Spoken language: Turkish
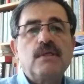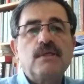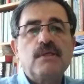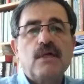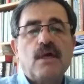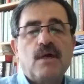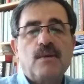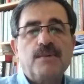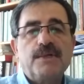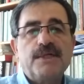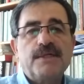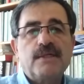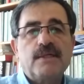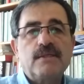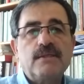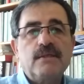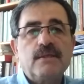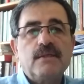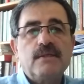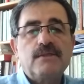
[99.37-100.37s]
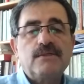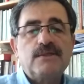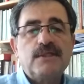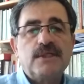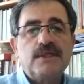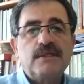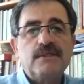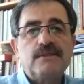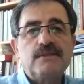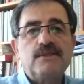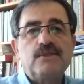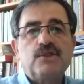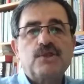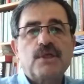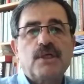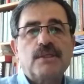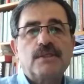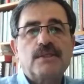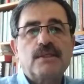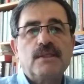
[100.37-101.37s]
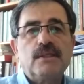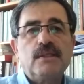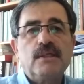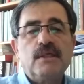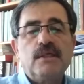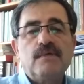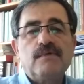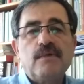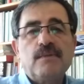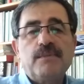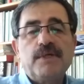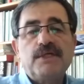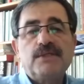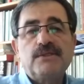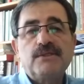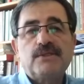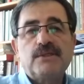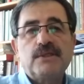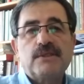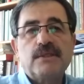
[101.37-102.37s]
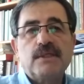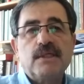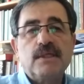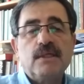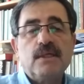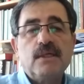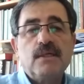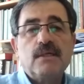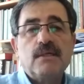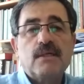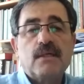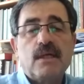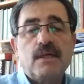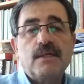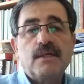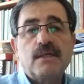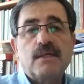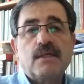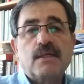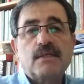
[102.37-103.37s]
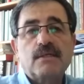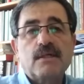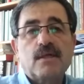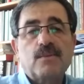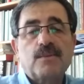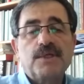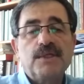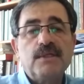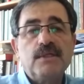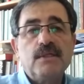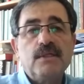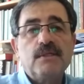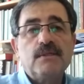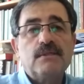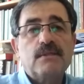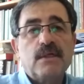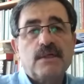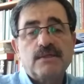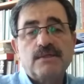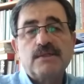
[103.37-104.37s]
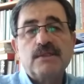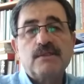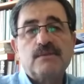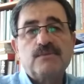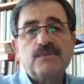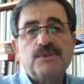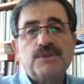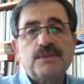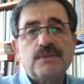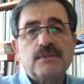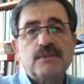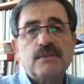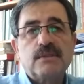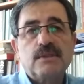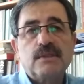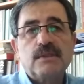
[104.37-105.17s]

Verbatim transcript: yağma eden Cengiz İnşaat'a ve Beşli Çete'ye kaynak aktarmayı tercih etmiştir.